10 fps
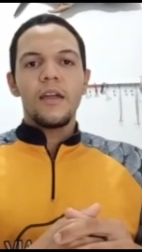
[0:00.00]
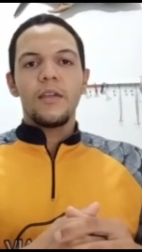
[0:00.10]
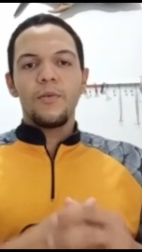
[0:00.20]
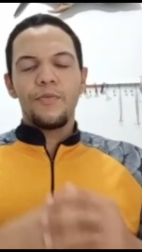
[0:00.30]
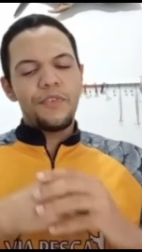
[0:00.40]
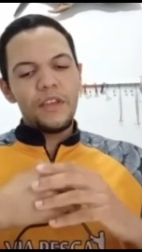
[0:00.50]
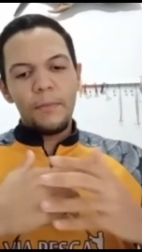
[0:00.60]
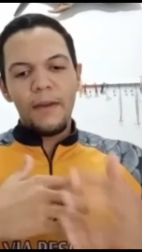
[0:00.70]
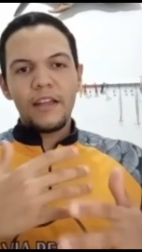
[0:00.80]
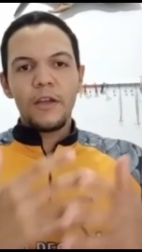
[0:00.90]
e o
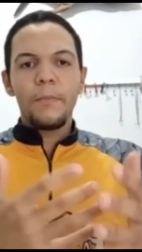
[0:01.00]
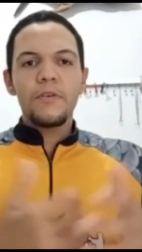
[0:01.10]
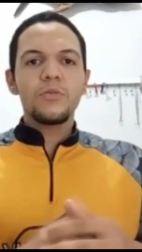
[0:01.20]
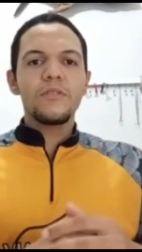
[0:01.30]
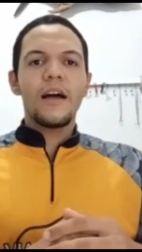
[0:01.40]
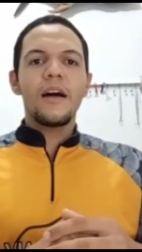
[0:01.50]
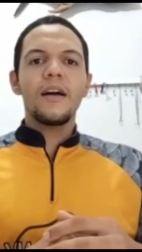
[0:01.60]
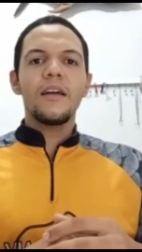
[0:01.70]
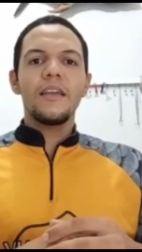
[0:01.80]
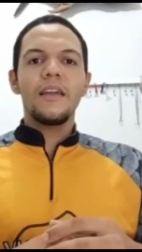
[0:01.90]
feedback que eu posso
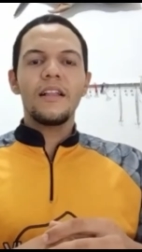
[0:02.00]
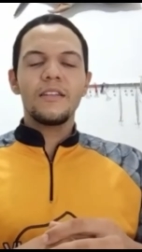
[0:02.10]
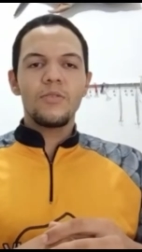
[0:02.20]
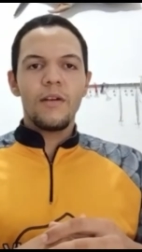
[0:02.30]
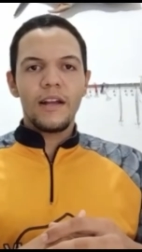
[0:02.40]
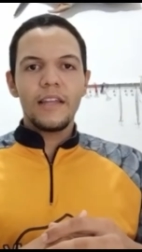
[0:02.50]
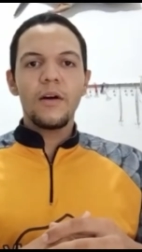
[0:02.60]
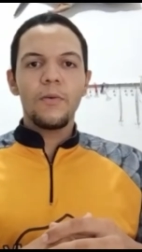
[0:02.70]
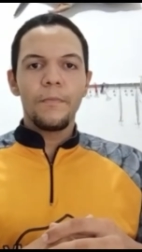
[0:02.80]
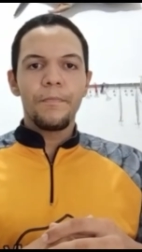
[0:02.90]
dar em relação a cada
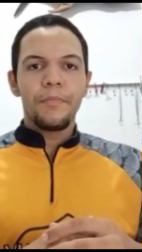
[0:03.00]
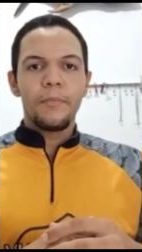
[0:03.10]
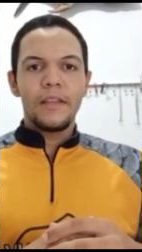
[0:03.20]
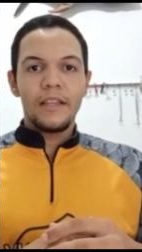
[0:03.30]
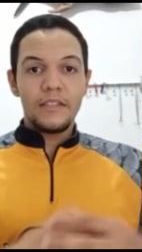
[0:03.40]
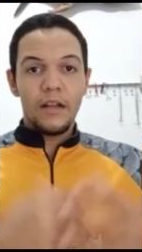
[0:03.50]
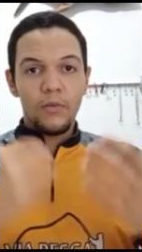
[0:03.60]
um, beleza?